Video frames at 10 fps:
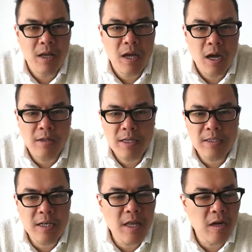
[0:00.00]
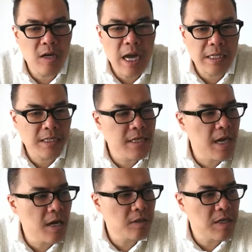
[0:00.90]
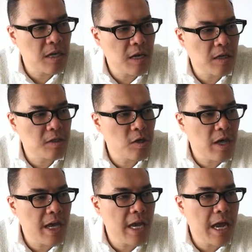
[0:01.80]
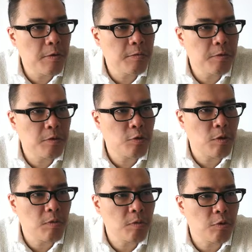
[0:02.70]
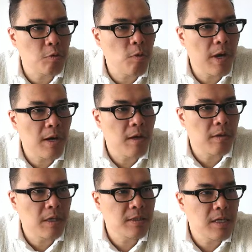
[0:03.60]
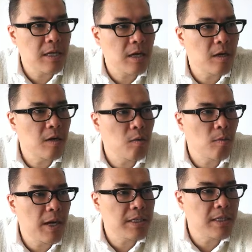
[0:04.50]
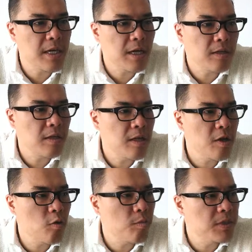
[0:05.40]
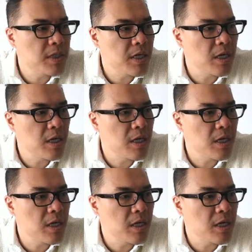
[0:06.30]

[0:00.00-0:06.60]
好，那这一堂课还是一样，上一堂课教了 a i o u 的循循环了，那这一堂课我们还是一样，利用我们这个。